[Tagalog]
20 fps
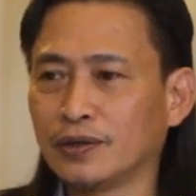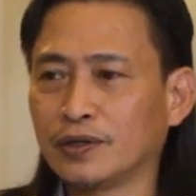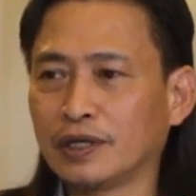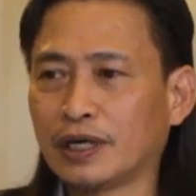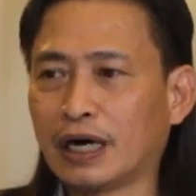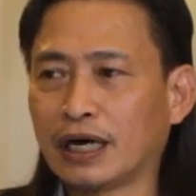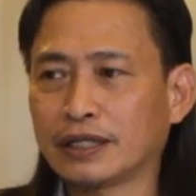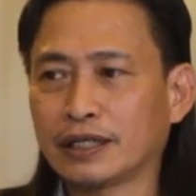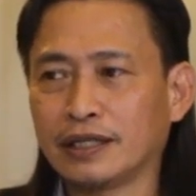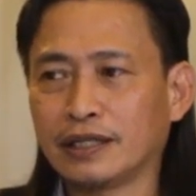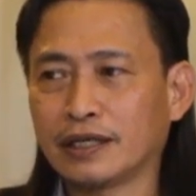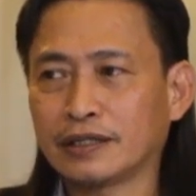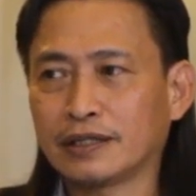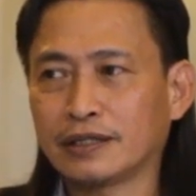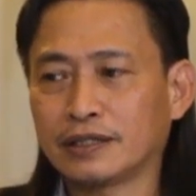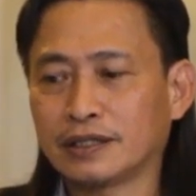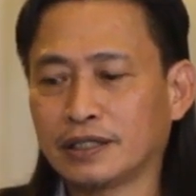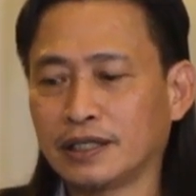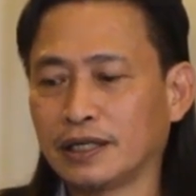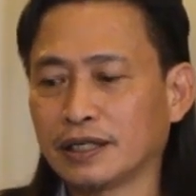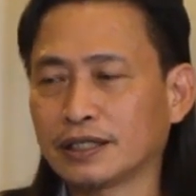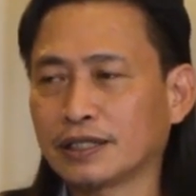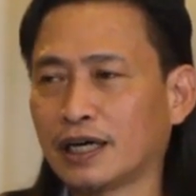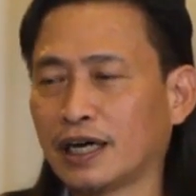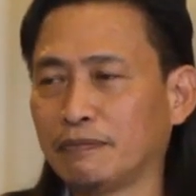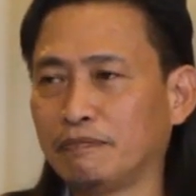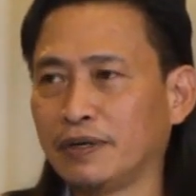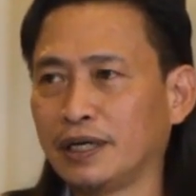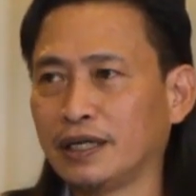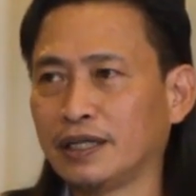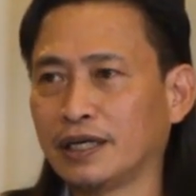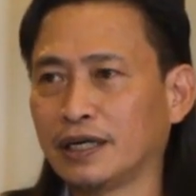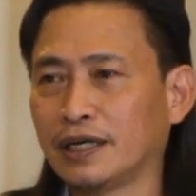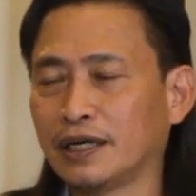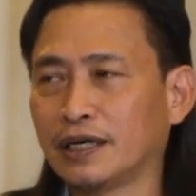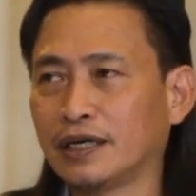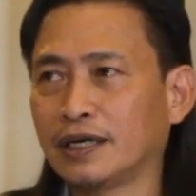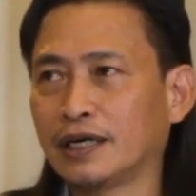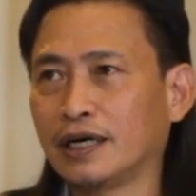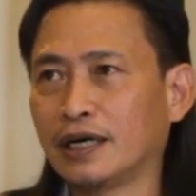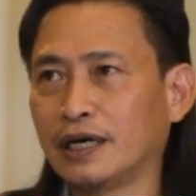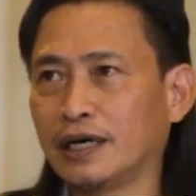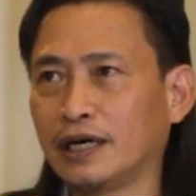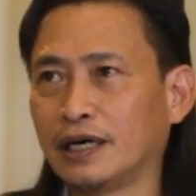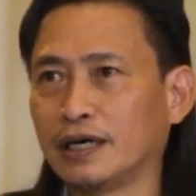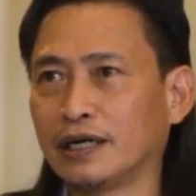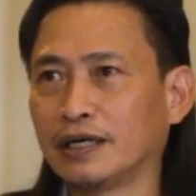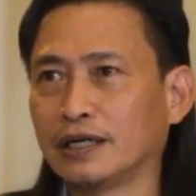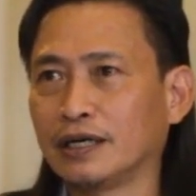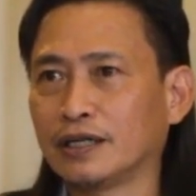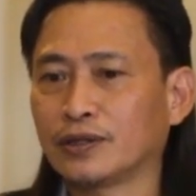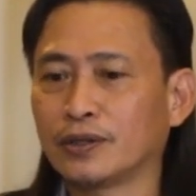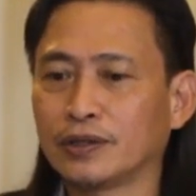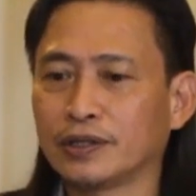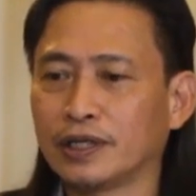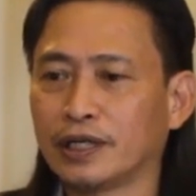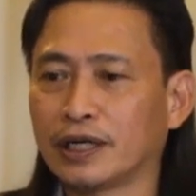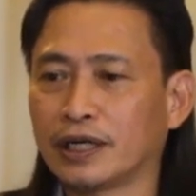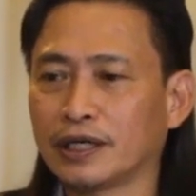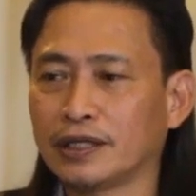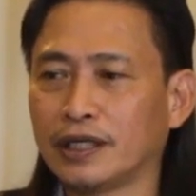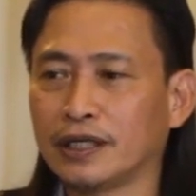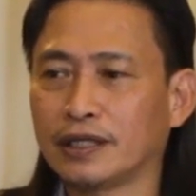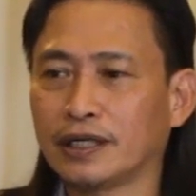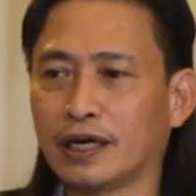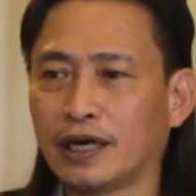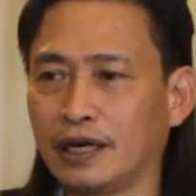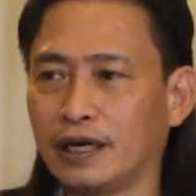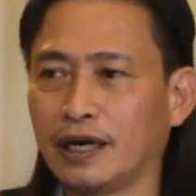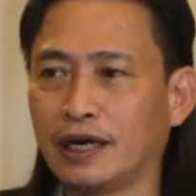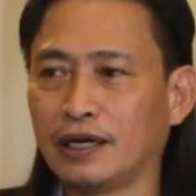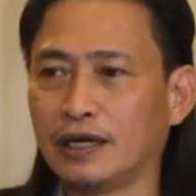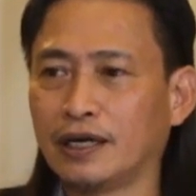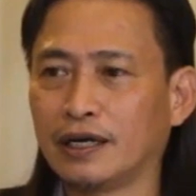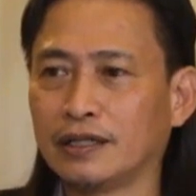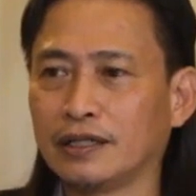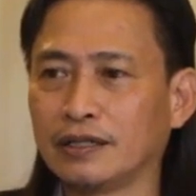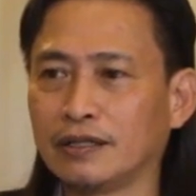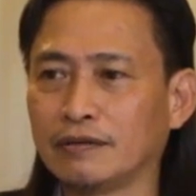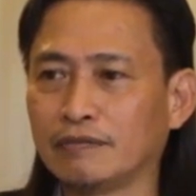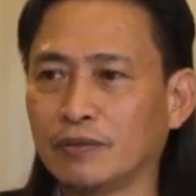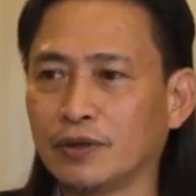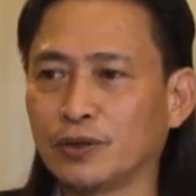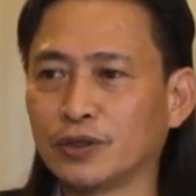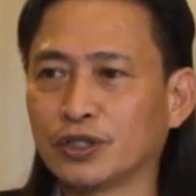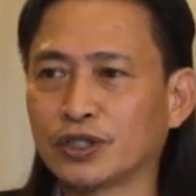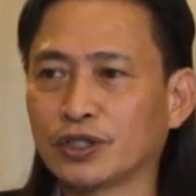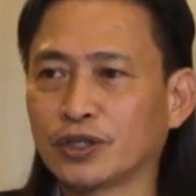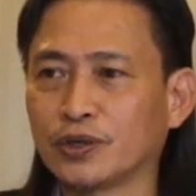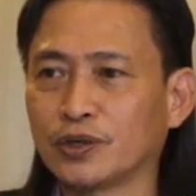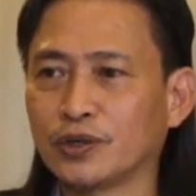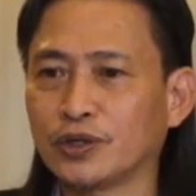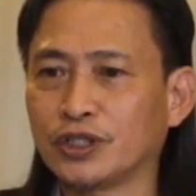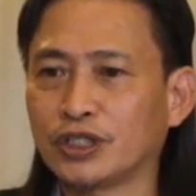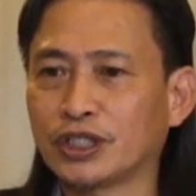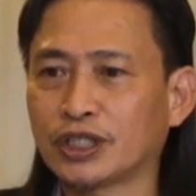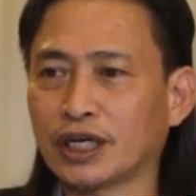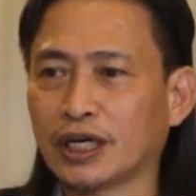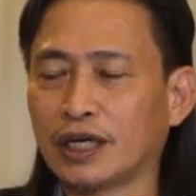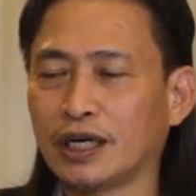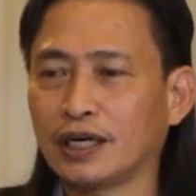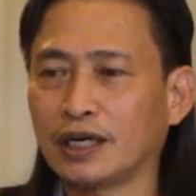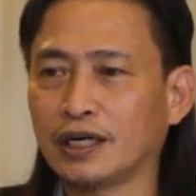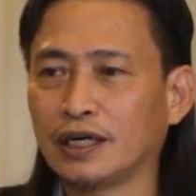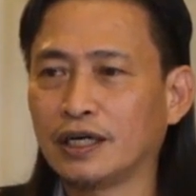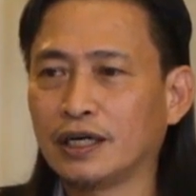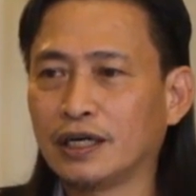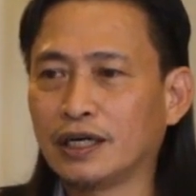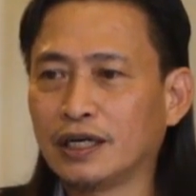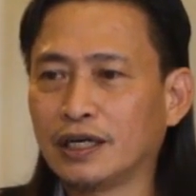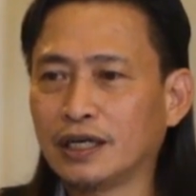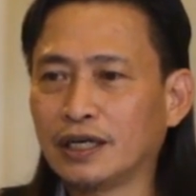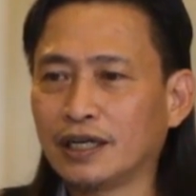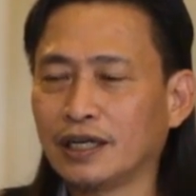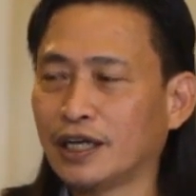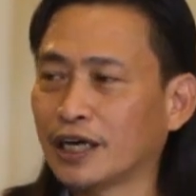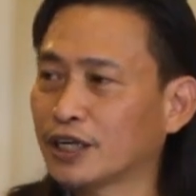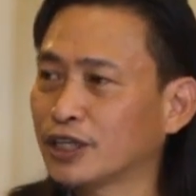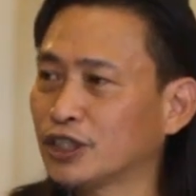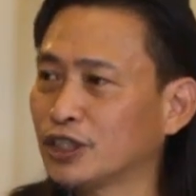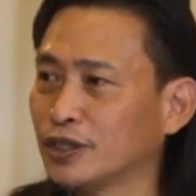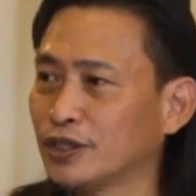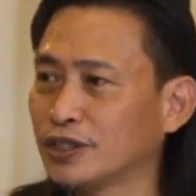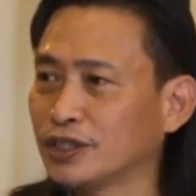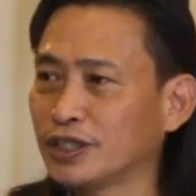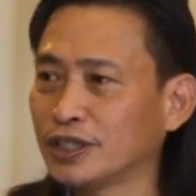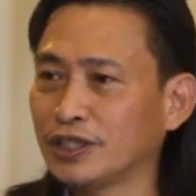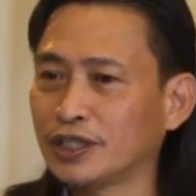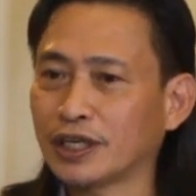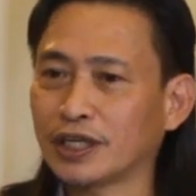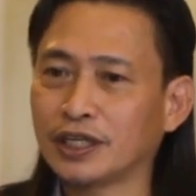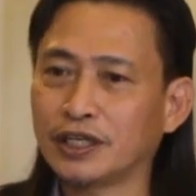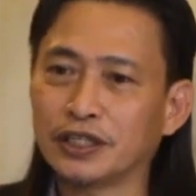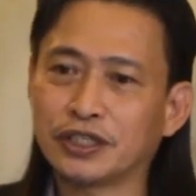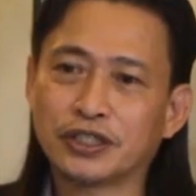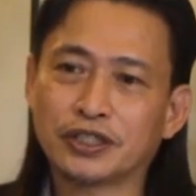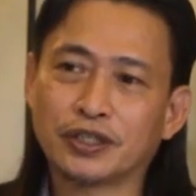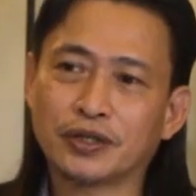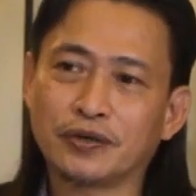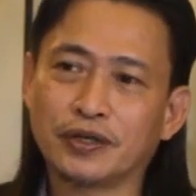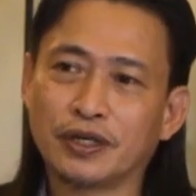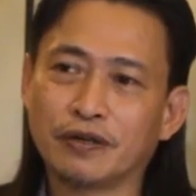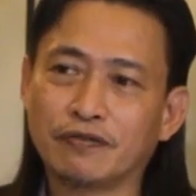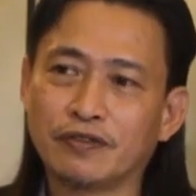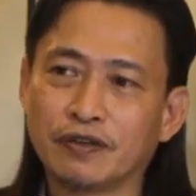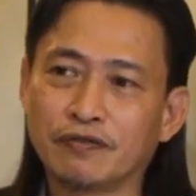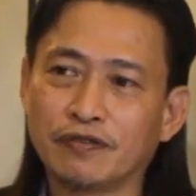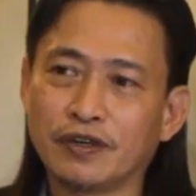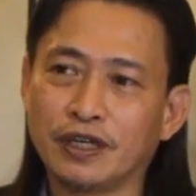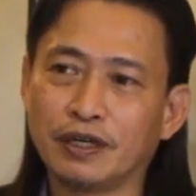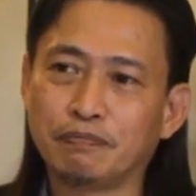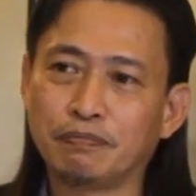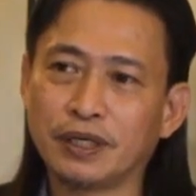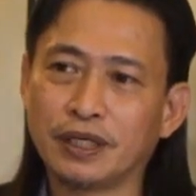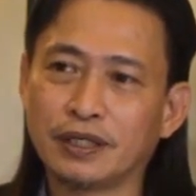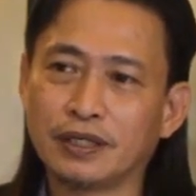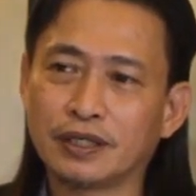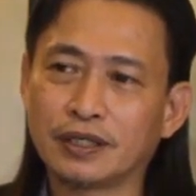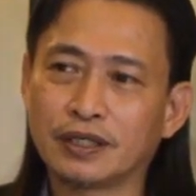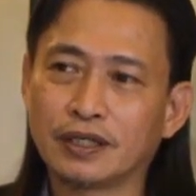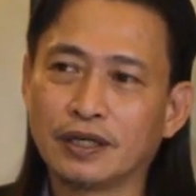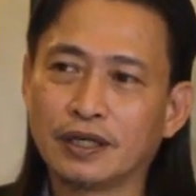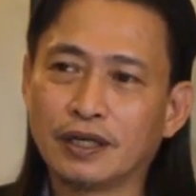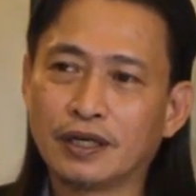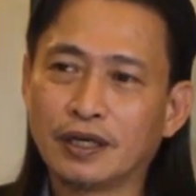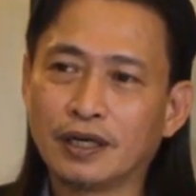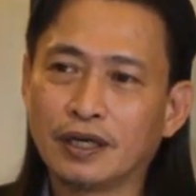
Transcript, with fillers: kung uh, tinat- sinasabi na ang itong darating na halalan, most crucial elections in the history of the Philippines.